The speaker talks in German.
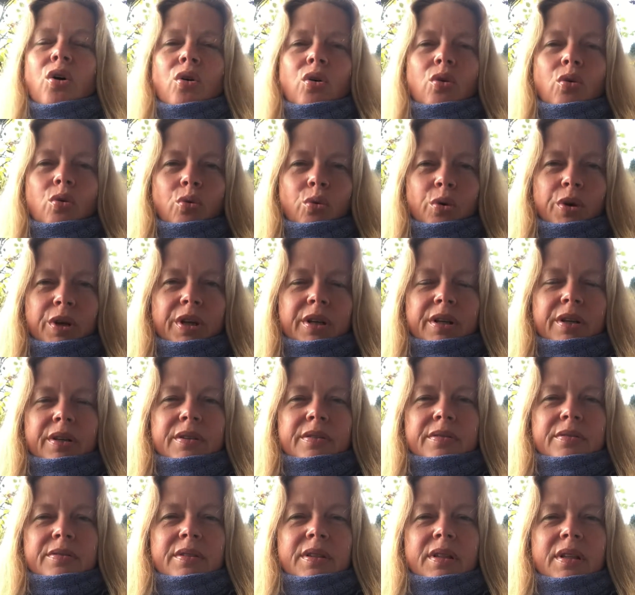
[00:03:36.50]
ruhiger.
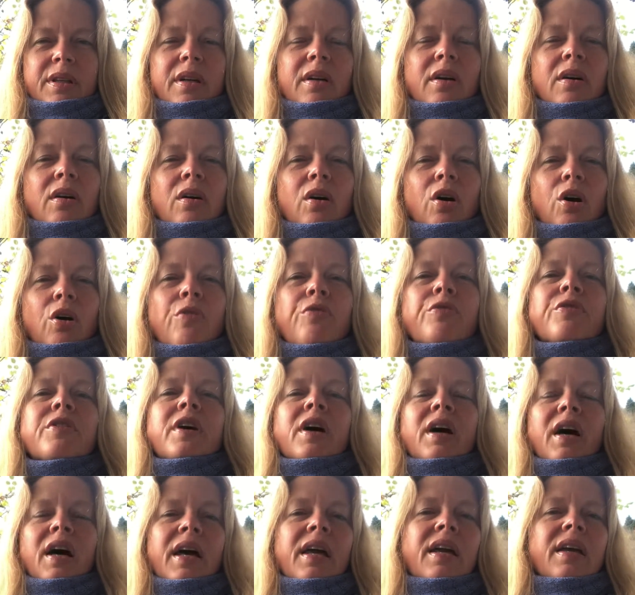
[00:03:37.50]
Oft
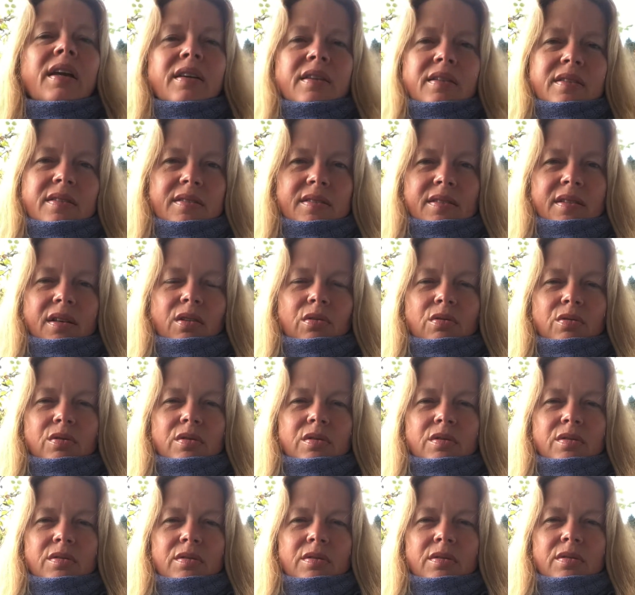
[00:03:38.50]
reicht das
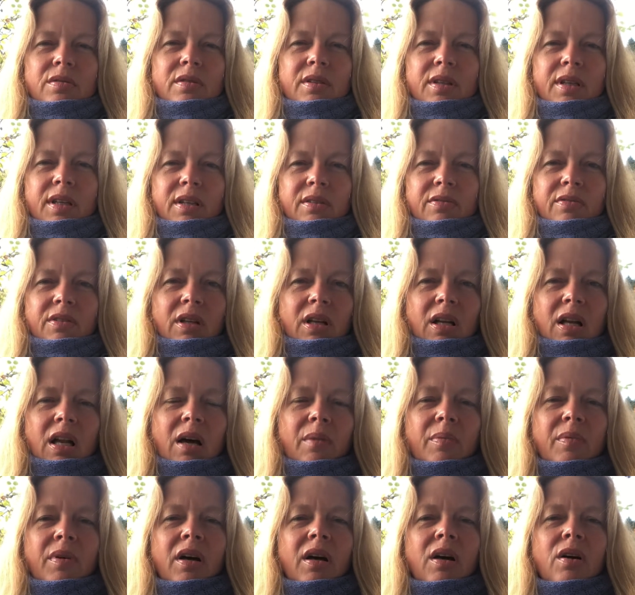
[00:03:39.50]
aus. Entweder
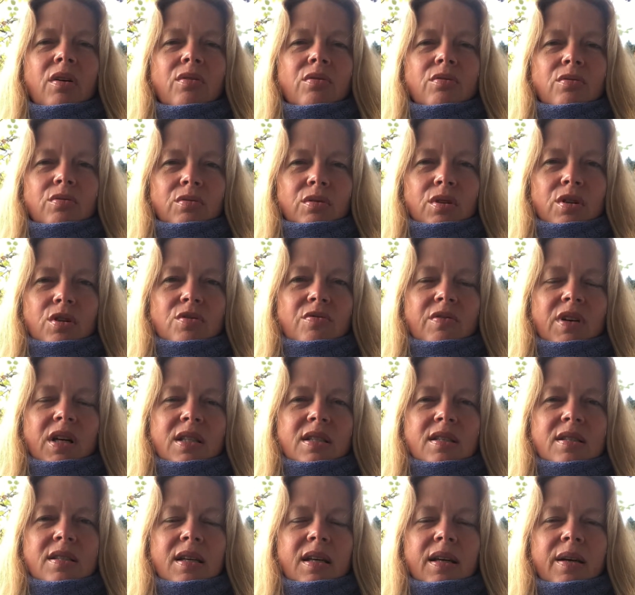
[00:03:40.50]
Labkraut oder
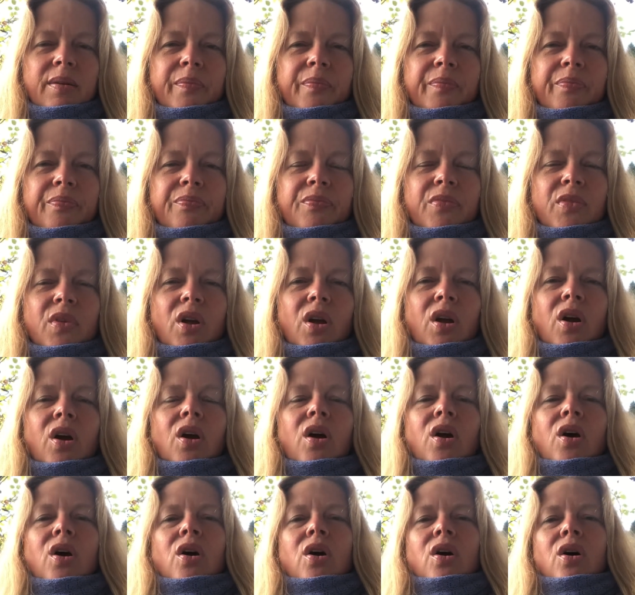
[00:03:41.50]
Schwarztee.
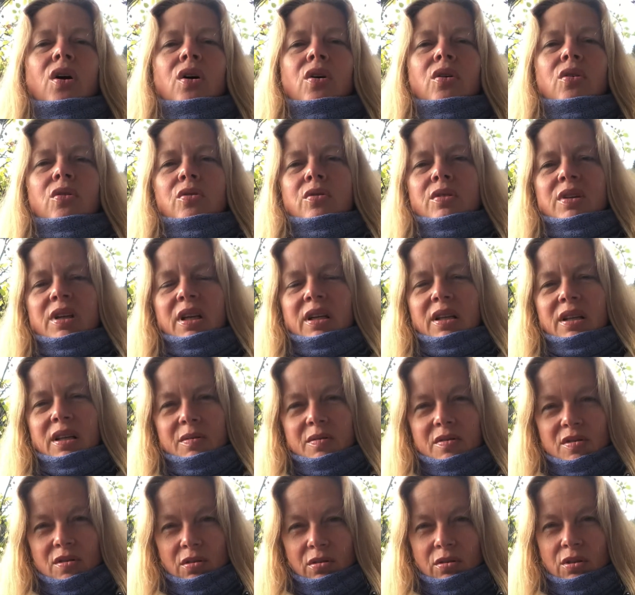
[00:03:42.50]
Und dann
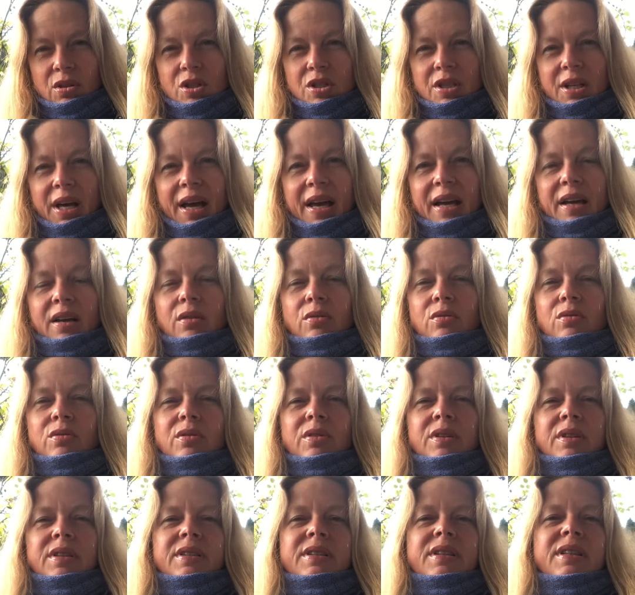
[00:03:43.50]
gibt es noch eine Steigerung,
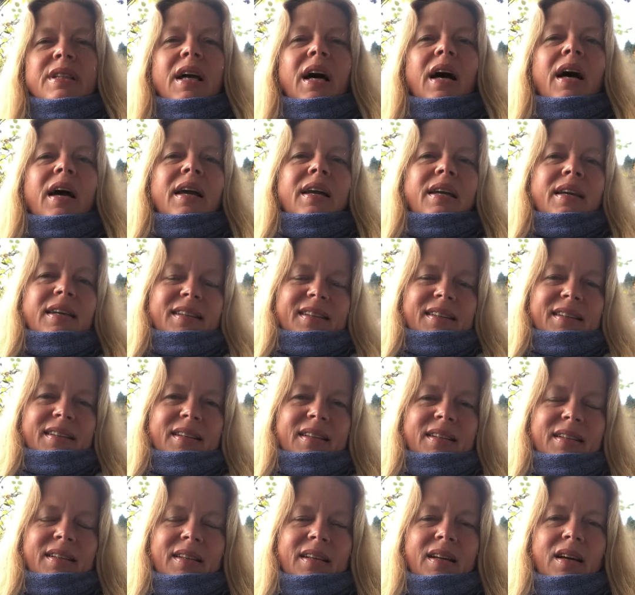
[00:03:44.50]
das ist die
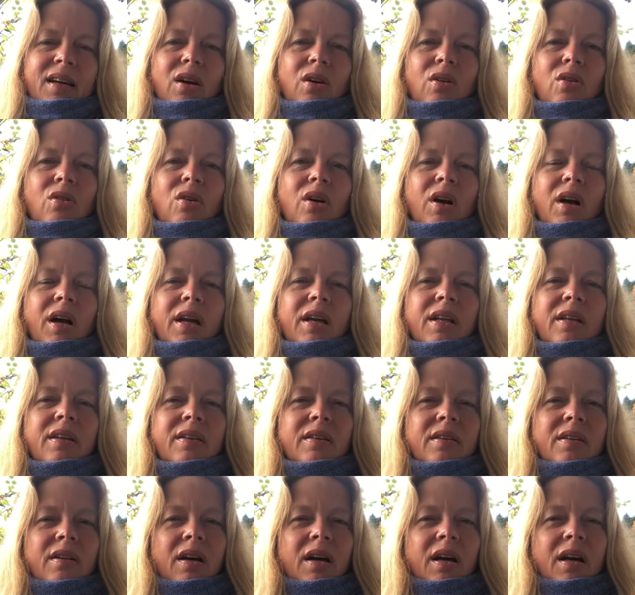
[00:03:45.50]
Eichenrinde, auch ein,
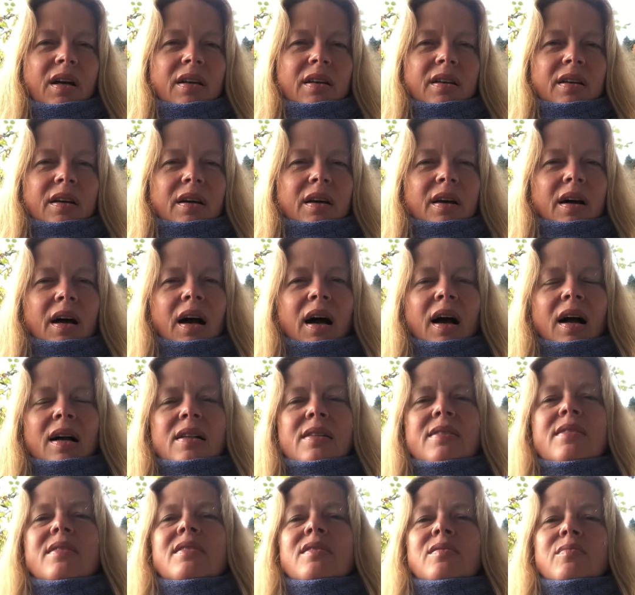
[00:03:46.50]
ein
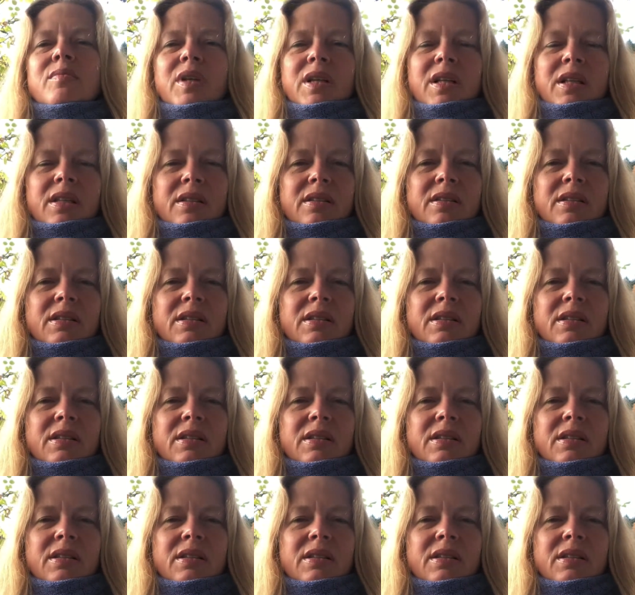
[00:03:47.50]
altes Mittel.